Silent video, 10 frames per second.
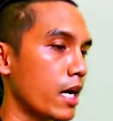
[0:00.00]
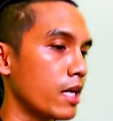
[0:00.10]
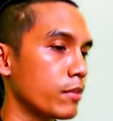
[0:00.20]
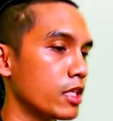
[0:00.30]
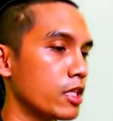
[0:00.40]
งา
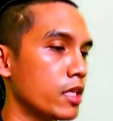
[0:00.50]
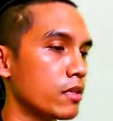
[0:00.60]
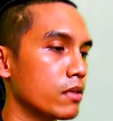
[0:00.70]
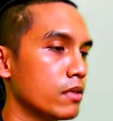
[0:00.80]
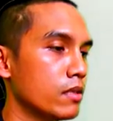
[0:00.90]
นมันจะยิ่ง
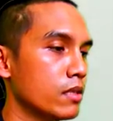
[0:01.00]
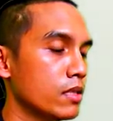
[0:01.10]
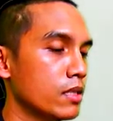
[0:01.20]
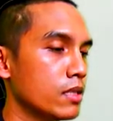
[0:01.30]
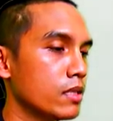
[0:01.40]

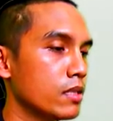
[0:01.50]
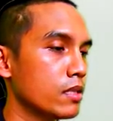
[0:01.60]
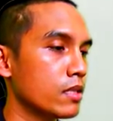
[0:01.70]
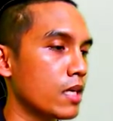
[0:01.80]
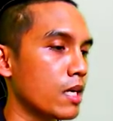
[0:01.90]

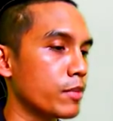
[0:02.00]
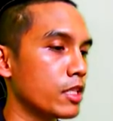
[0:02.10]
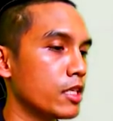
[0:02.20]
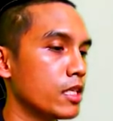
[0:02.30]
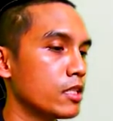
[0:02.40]
งานมัน
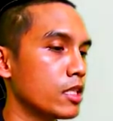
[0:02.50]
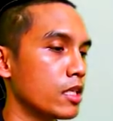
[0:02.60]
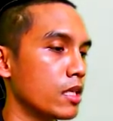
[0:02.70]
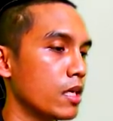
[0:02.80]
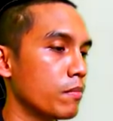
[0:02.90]
จะยิ่งจื
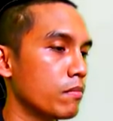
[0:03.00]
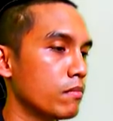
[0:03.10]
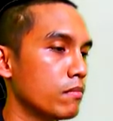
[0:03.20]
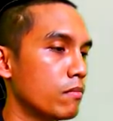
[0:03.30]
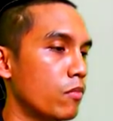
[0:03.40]
ดแล้ว
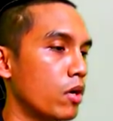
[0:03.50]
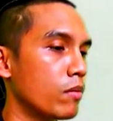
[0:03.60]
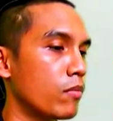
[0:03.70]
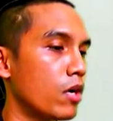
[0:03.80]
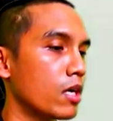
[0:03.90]
มอง
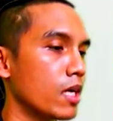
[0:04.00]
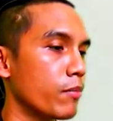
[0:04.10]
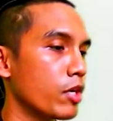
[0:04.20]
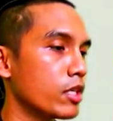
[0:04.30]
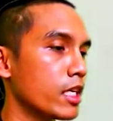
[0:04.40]
มองอะไร
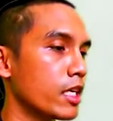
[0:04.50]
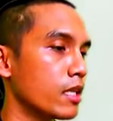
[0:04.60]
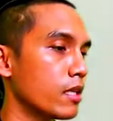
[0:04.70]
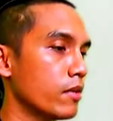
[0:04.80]
ไม่ค่อยจะเห็น